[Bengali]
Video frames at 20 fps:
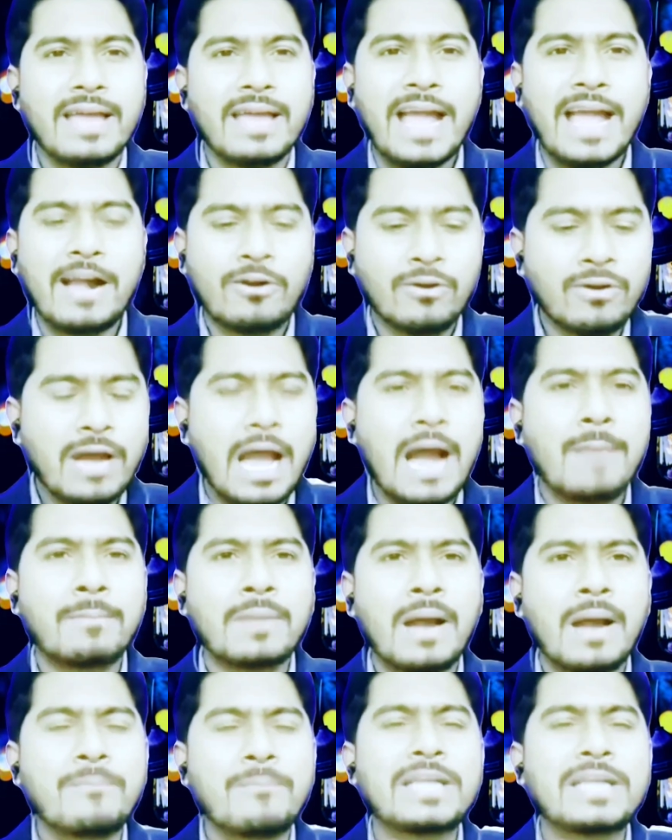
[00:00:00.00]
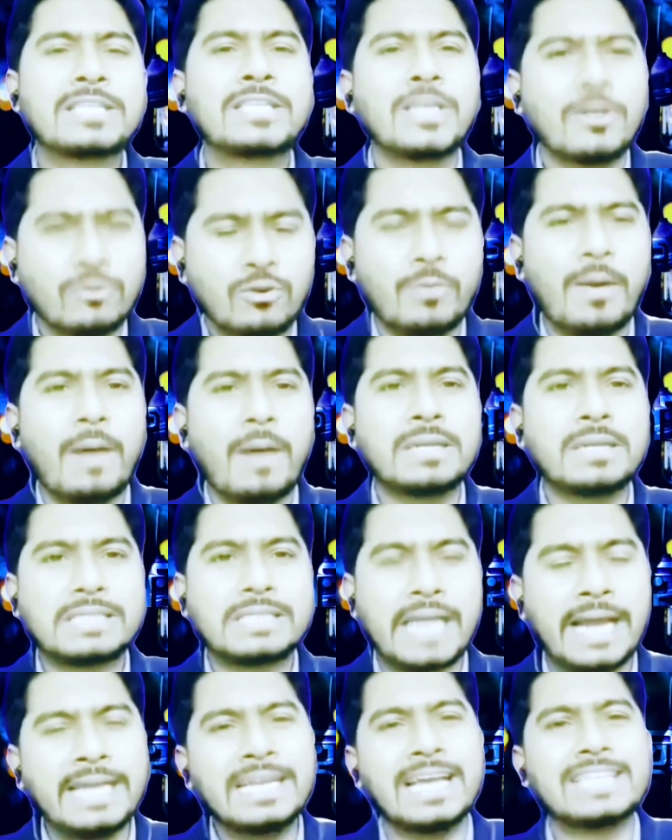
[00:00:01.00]
এখন আমরা ব্যক্তিগতভাবে
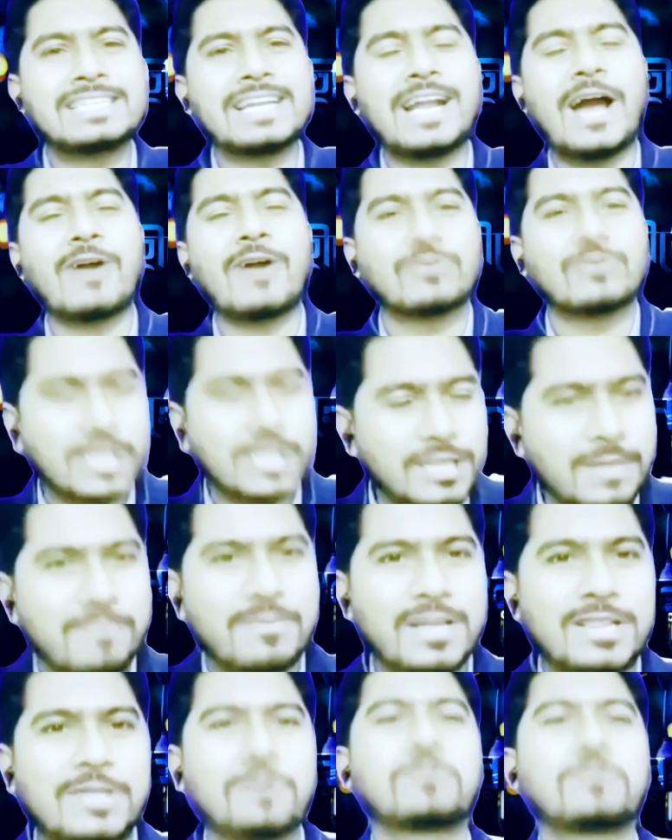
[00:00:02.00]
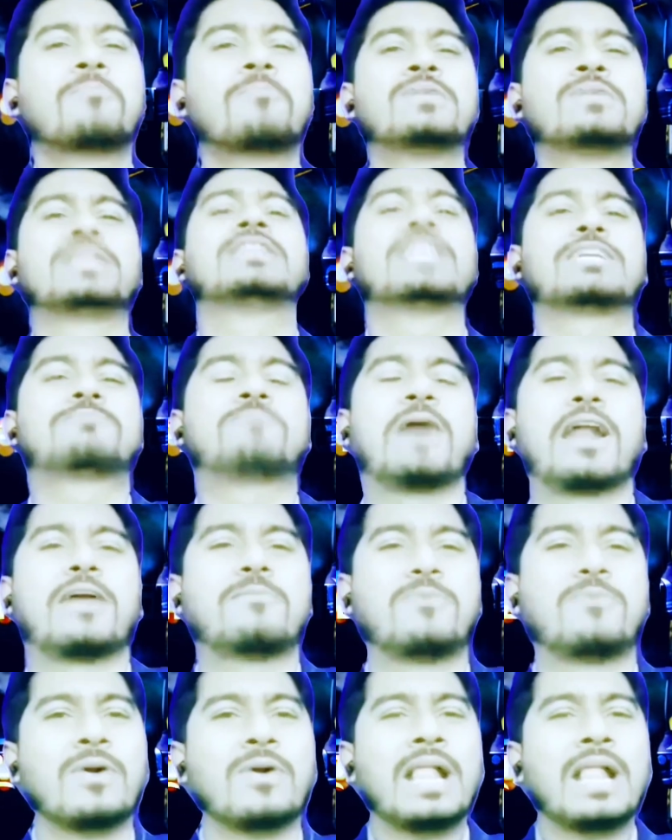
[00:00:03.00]
চাই না যে কারোর সাথে ব্যক্তিগত বিদ্বেষ
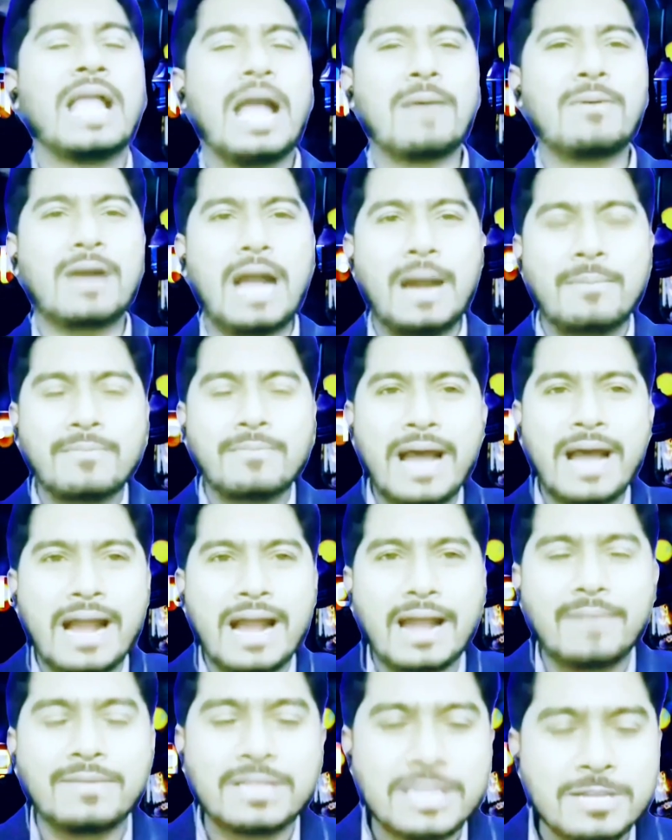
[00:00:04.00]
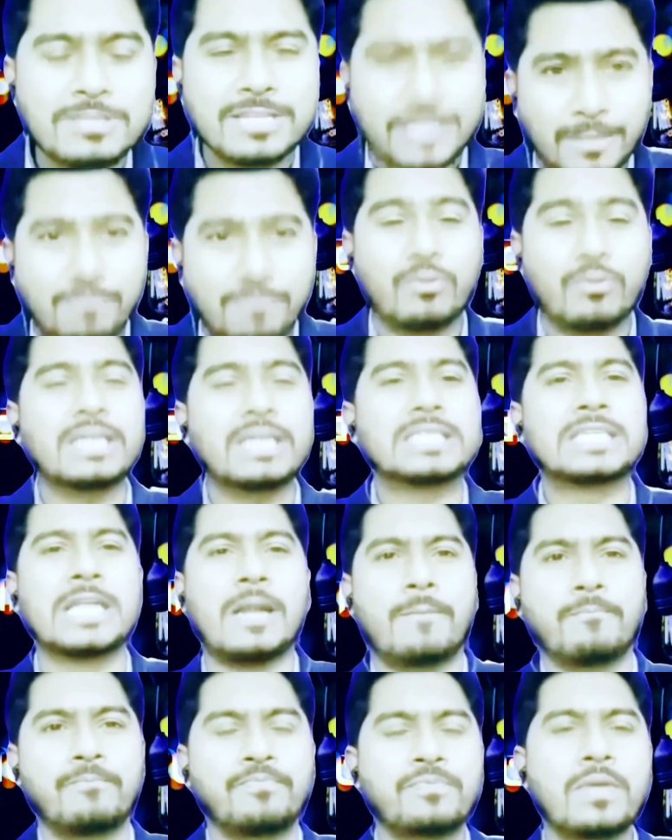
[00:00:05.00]
বাড়াবো এবং আমরা আগামীতে যেটা
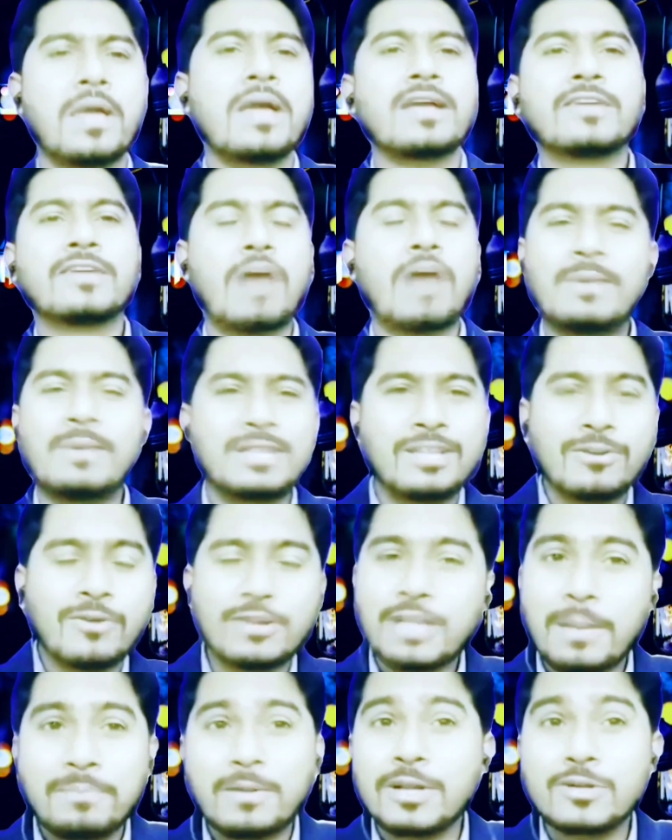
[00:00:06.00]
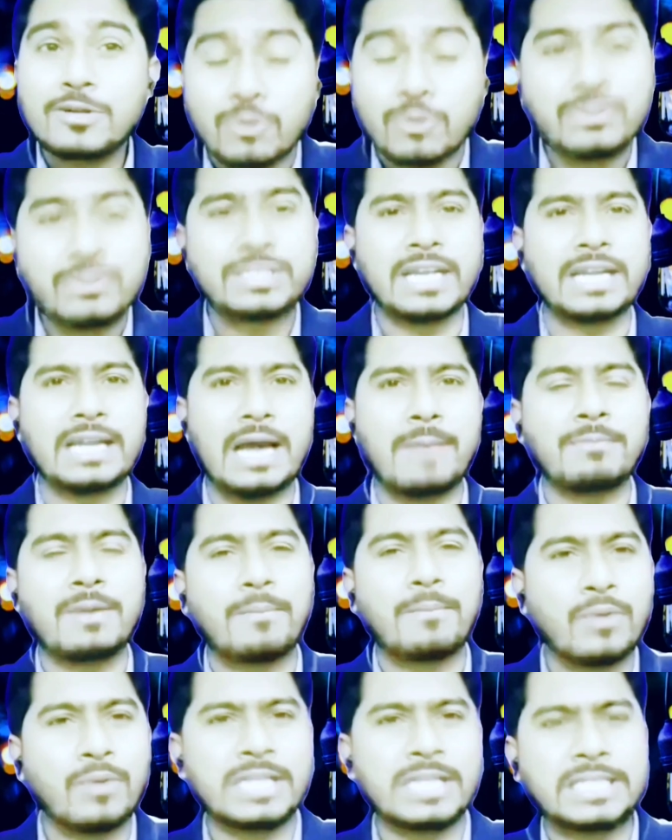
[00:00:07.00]
বলেছিলাম কিন্তু আমাদের কথা আপনারা শুনছেন না আমরা
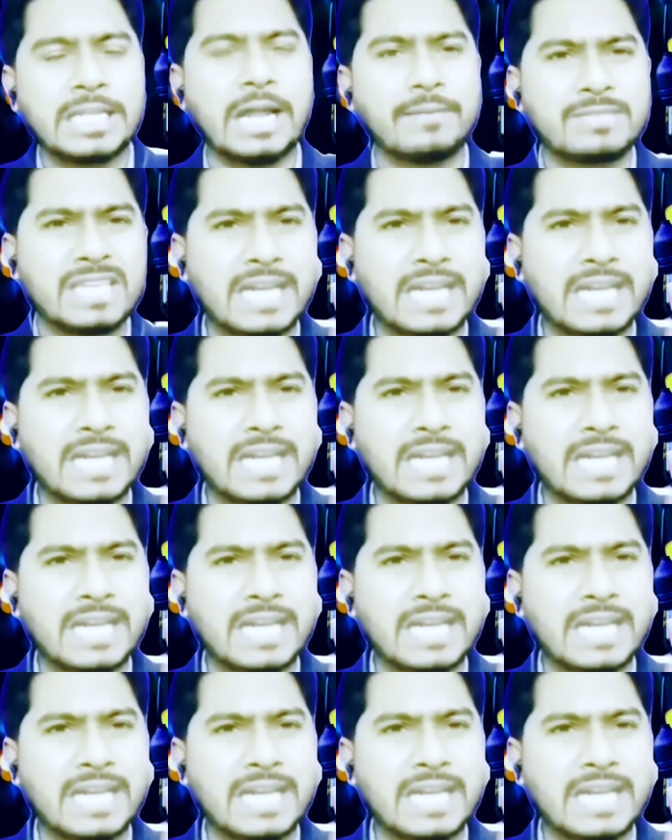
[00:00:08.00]
বলেছিলাম যে